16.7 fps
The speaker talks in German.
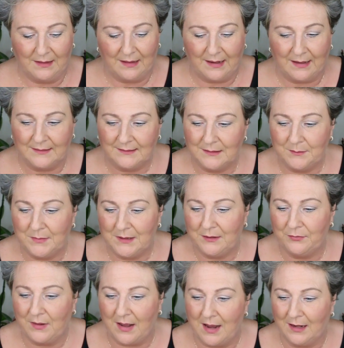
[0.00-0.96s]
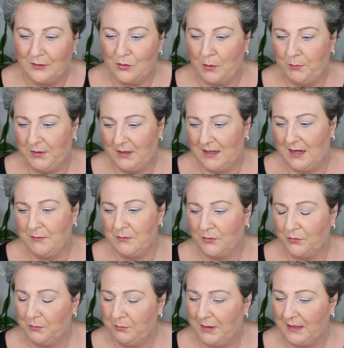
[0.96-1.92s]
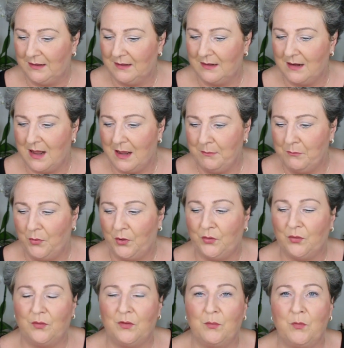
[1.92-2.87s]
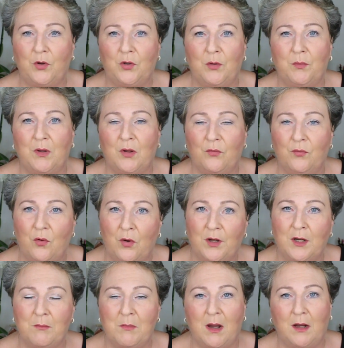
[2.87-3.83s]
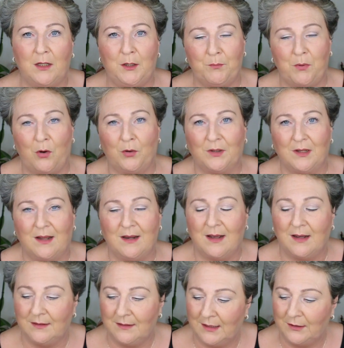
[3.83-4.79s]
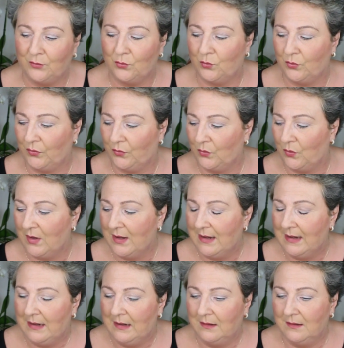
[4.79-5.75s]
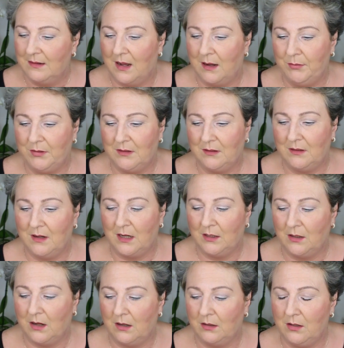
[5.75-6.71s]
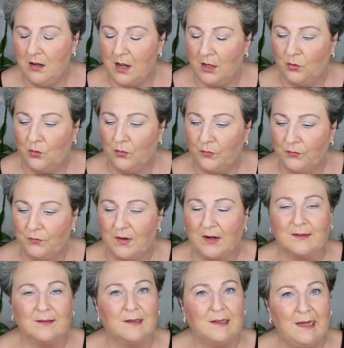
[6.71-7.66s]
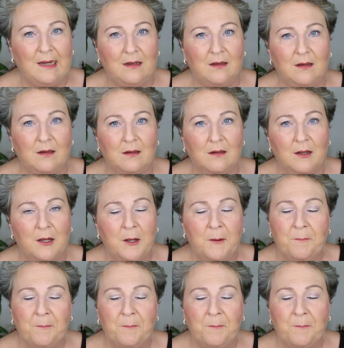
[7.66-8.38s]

Als sie mich fragte, ob ich gerne mal so ein Päckchen haben möchte und sie möchte mir eine Freude machen, ich brauche da eine Adresse und so, da habe ich gedacht, ach ja, Duftwachse kenne ich